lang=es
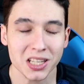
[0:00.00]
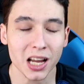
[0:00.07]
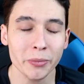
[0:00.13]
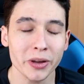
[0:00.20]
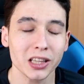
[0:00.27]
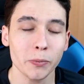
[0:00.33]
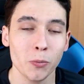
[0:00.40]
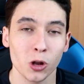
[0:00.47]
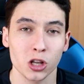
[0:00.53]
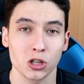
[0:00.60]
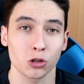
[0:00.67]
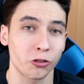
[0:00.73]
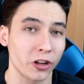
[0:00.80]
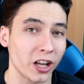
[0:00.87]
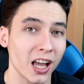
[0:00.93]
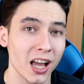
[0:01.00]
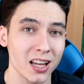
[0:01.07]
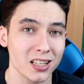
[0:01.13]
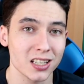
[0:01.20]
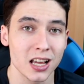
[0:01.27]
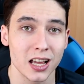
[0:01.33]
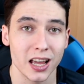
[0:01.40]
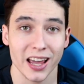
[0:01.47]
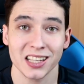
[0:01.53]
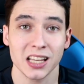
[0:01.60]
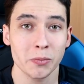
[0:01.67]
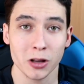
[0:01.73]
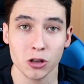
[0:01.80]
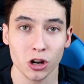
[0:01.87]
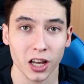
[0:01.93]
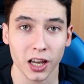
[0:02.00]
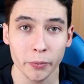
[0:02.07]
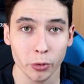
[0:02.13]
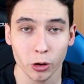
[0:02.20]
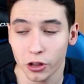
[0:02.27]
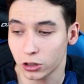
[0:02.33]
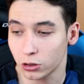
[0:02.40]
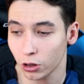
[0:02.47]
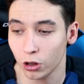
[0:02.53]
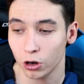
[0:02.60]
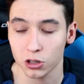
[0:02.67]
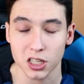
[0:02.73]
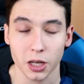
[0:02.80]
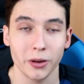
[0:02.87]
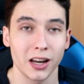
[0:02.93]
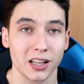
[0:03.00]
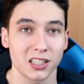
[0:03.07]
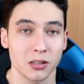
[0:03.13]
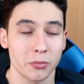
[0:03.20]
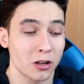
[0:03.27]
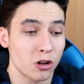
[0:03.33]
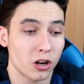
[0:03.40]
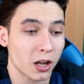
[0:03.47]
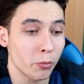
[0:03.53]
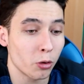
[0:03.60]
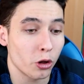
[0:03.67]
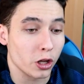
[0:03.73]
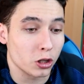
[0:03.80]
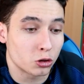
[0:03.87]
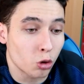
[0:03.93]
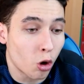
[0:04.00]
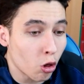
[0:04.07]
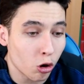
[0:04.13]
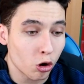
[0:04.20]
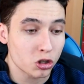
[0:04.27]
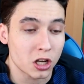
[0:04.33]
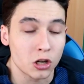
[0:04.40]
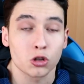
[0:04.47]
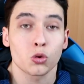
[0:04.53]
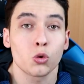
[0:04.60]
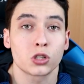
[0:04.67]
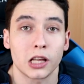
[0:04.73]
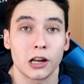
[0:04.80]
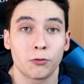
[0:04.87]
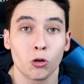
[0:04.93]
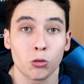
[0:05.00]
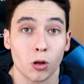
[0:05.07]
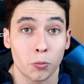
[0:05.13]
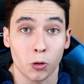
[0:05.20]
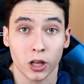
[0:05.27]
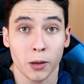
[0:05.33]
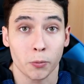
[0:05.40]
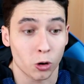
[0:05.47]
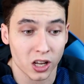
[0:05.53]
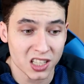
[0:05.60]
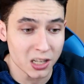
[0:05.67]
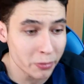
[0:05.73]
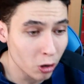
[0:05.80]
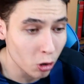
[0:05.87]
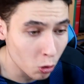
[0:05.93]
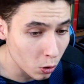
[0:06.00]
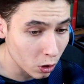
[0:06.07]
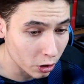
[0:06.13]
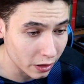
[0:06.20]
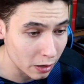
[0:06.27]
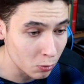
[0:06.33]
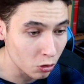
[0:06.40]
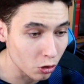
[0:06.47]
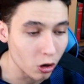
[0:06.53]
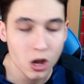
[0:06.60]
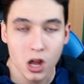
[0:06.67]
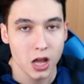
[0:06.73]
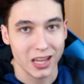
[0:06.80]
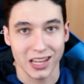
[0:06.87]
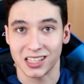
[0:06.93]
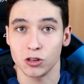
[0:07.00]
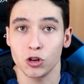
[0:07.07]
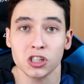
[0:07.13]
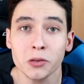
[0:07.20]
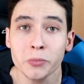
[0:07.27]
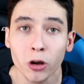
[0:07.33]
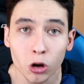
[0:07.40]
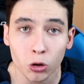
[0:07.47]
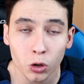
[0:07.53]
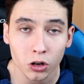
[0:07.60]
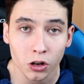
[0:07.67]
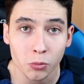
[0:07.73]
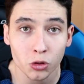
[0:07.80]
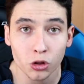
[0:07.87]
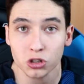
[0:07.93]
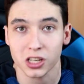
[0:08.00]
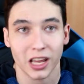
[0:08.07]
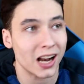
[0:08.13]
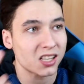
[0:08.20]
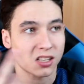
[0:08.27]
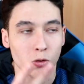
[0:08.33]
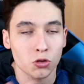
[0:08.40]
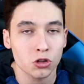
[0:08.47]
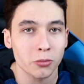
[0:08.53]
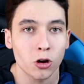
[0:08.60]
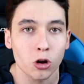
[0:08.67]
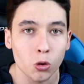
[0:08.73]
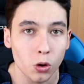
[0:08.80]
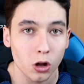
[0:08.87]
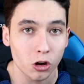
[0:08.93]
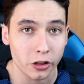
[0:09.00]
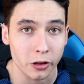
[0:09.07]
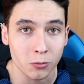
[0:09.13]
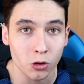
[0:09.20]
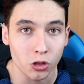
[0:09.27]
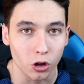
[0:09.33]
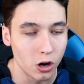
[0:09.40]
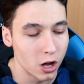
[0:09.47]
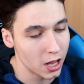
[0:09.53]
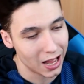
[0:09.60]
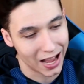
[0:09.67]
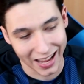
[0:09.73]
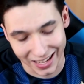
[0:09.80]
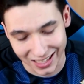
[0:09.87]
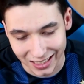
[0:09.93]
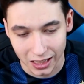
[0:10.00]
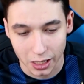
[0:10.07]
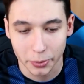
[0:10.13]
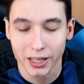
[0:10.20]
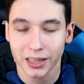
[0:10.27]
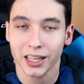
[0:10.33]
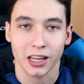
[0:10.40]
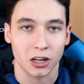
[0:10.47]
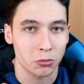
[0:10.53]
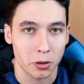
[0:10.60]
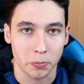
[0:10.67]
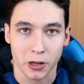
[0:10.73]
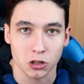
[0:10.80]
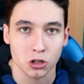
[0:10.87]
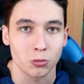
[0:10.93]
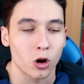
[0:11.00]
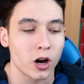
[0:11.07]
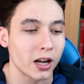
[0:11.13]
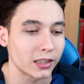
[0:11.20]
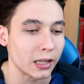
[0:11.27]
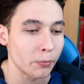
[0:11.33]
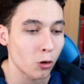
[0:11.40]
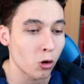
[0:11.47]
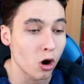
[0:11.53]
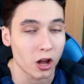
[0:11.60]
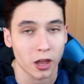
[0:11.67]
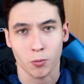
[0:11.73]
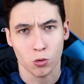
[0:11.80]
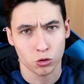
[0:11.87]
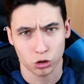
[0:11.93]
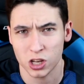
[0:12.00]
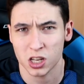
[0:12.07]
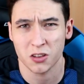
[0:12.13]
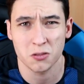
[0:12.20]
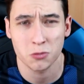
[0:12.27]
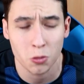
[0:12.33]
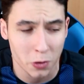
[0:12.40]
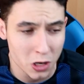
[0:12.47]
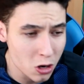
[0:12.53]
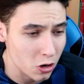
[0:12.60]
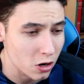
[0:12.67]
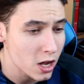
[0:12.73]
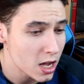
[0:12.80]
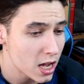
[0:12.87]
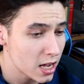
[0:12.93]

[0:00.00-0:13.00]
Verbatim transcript: Básicamente porque si os fijáis, es el mayor ejemplo de todos los chavales, es el mayor ejemplo de todos los que nos gusta el fútbol. ¿Por qué? Porque es el mejor jugador del mundo. Y si no es el mejor jugador del mundo, será el segundo mejor jugador del mundo. Ahí está el debate que no me pienso mojar tampoco, aunque muchos ya sabéis mi opinión.